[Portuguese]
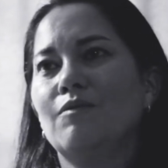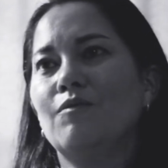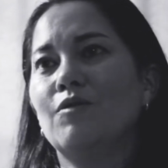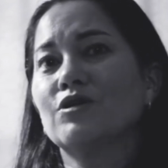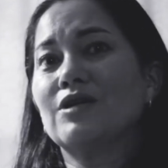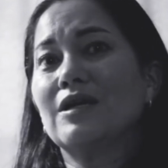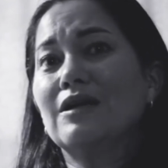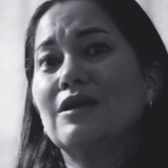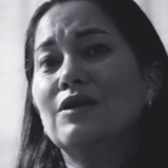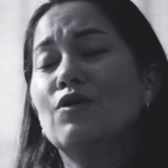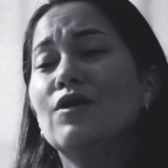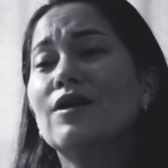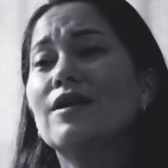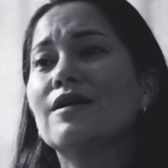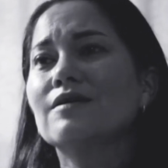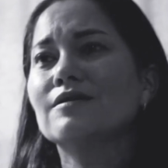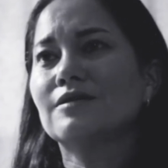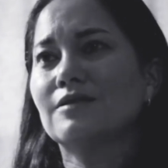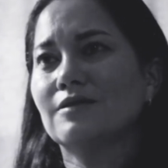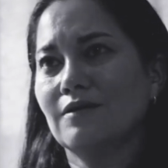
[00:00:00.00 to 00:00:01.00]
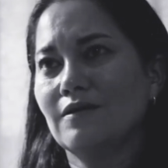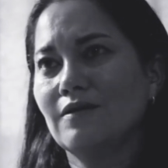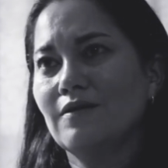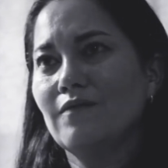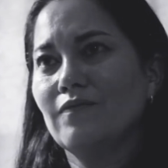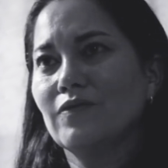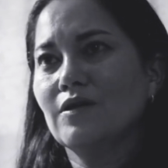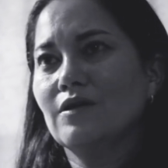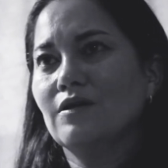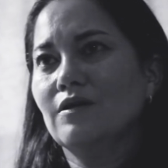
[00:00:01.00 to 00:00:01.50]
Mostra a ignorância
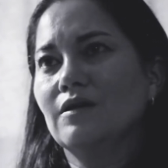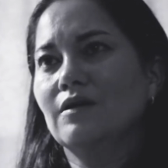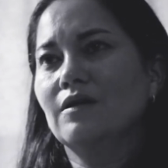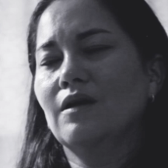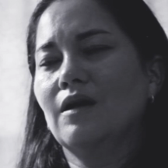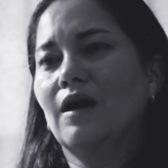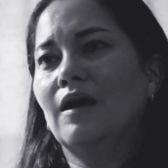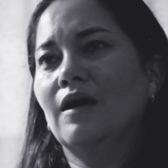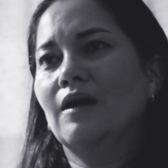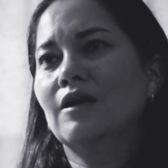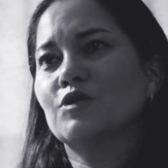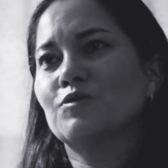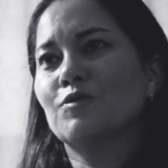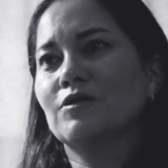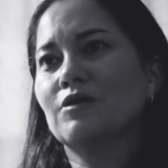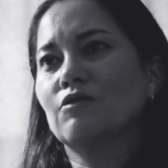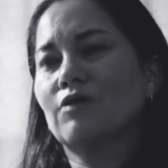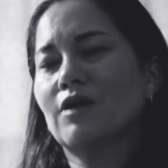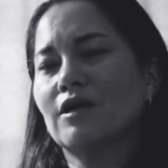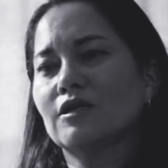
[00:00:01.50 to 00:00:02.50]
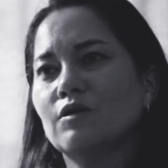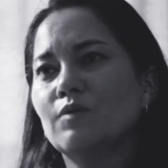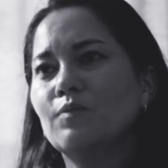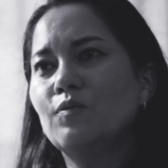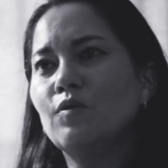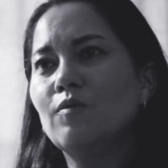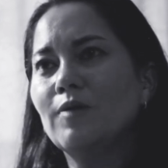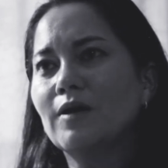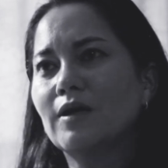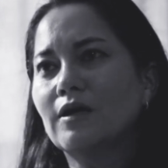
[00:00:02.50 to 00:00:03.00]
a respeito da educação
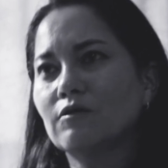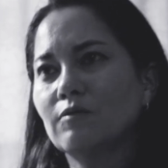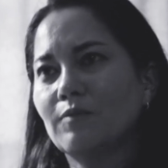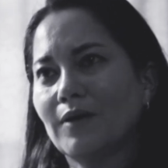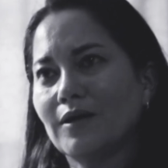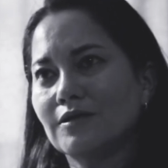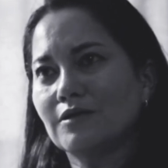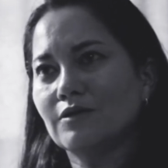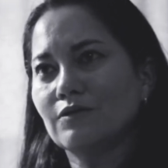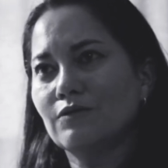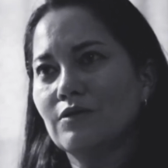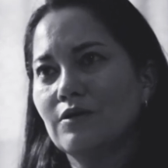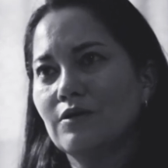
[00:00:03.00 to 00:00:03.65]
pública do Brasil.